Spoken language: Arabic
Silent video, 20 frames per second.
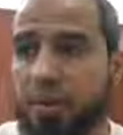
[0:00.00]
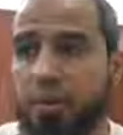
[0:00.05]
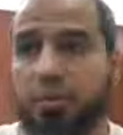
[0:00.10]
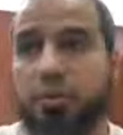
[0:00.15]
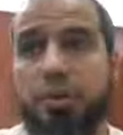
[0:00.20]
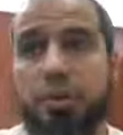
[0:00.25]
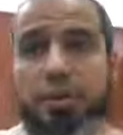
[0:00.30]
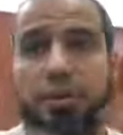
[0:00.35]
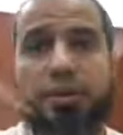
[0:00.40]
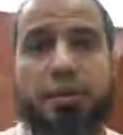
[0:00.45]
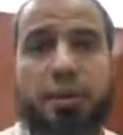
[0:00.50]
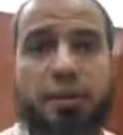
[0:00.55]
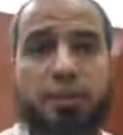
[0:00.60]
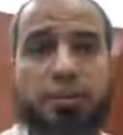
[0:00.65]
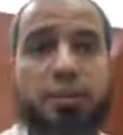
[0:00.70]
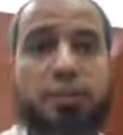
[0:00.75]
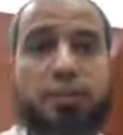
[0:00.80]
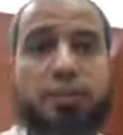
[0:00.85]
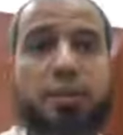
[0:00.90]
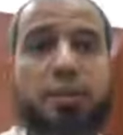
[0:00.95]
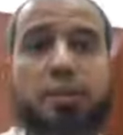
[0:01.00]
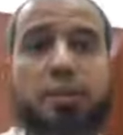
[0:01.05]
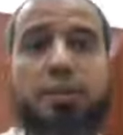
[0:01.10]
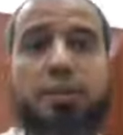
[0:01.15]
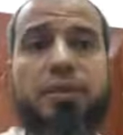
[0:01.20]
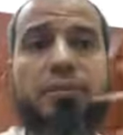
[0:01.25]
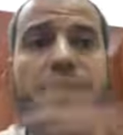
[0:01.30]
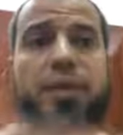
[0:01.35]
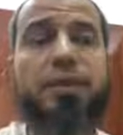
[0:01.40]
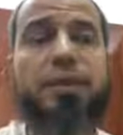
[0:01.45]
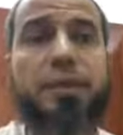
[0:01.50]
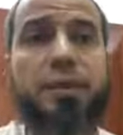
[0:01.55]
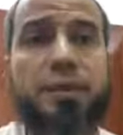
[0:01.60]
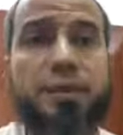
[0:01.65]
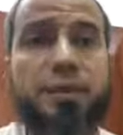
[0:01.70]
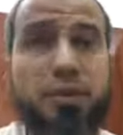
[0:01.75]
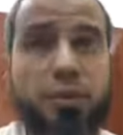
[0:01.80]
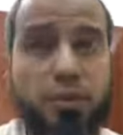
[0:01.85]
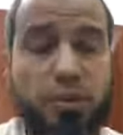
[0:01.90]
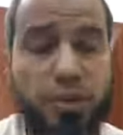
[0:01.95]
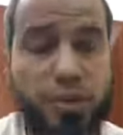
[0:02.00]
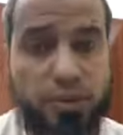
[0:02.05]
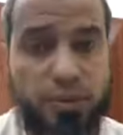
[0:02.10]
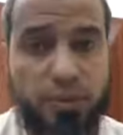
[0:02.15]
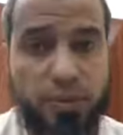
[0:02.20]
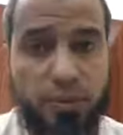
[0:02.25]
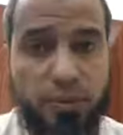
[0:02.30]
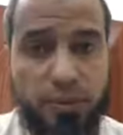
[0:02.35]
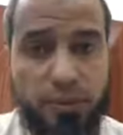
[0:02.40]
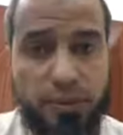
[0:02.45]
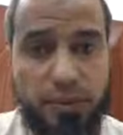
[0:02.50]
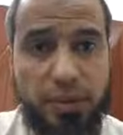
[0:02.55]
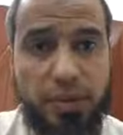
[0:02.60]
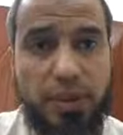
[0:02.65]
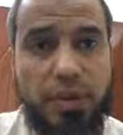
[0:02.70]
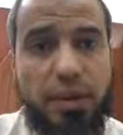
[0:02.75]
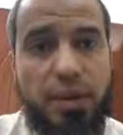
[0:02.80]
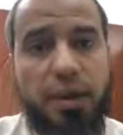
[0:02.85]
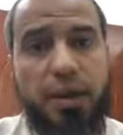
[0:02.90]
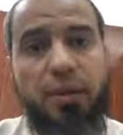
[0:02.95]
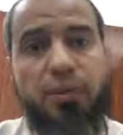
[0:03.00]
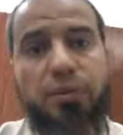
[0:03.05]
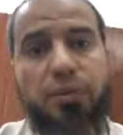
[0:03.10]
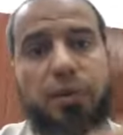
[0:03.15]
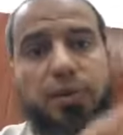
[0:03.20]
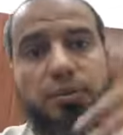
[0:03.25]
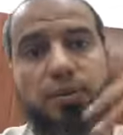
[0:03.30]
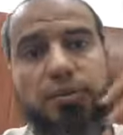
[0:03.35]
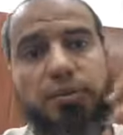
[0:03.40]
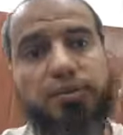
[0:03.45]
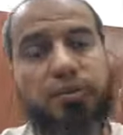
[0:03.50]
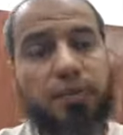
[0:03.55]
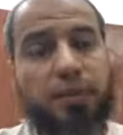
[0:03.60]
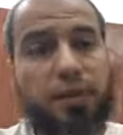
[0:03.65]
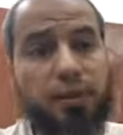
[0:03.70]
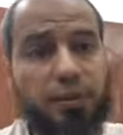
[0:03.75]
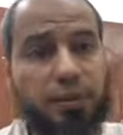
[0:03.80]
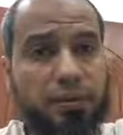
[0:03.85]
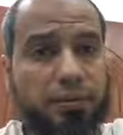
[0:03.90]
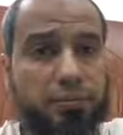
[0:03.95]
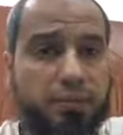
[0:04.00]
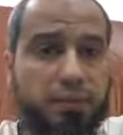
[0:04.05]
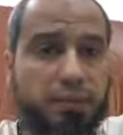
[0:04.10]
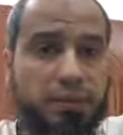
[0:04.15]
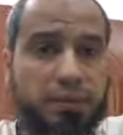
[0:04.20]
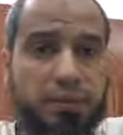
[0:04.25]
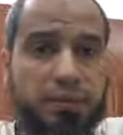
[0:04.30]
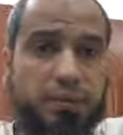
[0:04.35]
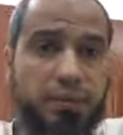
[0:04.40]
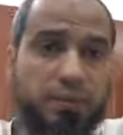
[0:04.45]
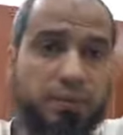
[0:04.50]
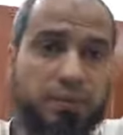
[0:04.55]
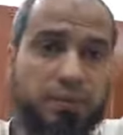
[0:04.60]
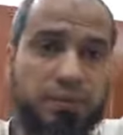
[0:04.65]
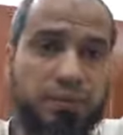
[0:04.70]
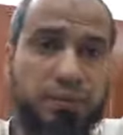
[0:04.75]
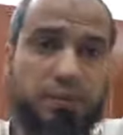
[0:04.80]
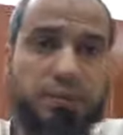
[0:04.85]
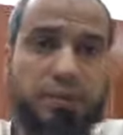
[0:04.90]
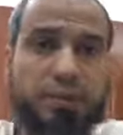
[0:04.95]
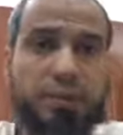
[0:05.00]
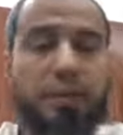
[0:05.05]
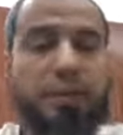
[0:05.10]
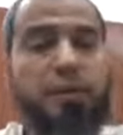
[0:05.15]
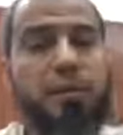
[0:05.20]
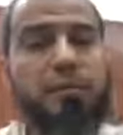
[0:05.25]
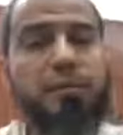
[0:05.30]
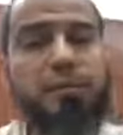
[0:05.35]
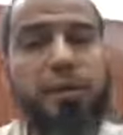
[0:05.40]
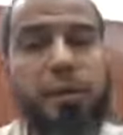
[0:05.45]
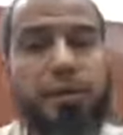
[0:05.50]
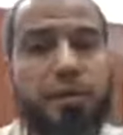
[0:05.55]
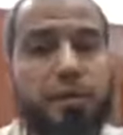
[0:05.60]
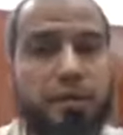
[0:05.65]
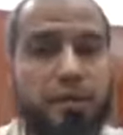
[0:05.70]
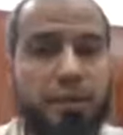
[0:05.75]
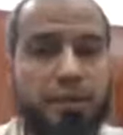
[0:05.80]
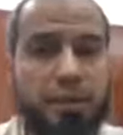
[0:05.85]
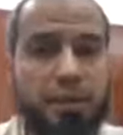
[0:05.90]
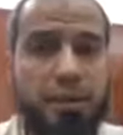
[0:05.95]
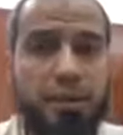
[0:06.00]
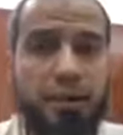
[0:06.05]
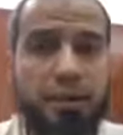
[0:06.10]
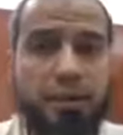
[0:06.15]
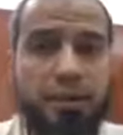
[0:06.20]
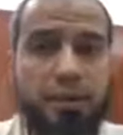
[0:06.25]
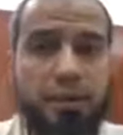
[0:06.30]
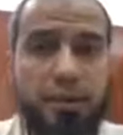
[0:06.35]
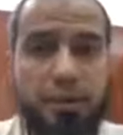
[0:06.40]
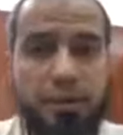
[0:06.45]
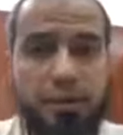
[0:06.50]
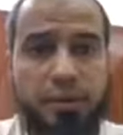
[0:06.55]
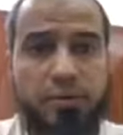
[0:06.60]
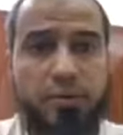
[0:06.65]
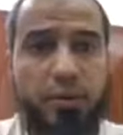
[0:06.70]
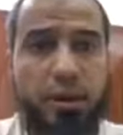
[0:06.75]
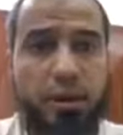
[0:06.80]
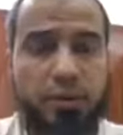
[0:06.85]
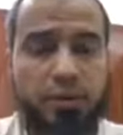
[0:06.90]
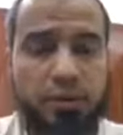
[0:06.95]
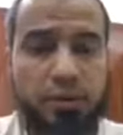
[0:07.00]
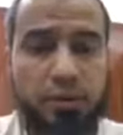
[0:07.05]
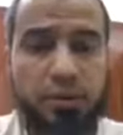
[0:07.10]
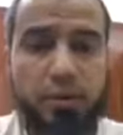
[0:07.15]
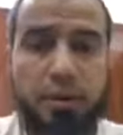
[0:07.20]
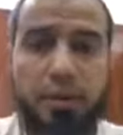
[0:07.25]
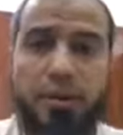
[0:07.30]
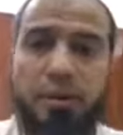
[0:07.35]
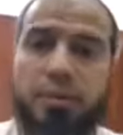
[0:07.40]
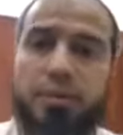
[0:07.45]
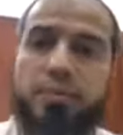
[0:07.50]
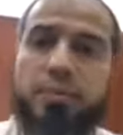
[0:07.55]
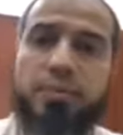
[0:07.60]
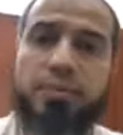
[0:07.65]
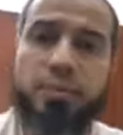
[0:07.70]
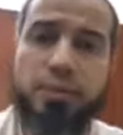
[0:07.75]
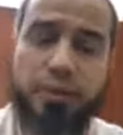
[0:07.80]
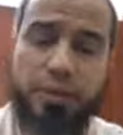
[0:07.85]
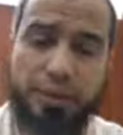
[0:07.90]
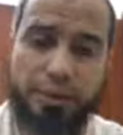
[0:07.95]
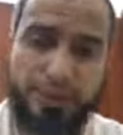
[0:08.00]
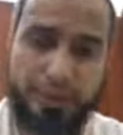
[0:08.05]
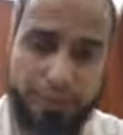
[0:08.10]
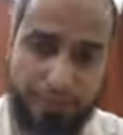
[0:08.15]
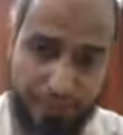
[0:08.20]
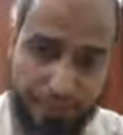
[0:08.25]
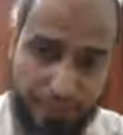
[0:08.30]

وانت لو شفت الكبير معناه اللي الصغير موجود او لو في الهرم انت موجود في قمه الهرم معناه ان قاعده الهرم واوسط الهرم متوفر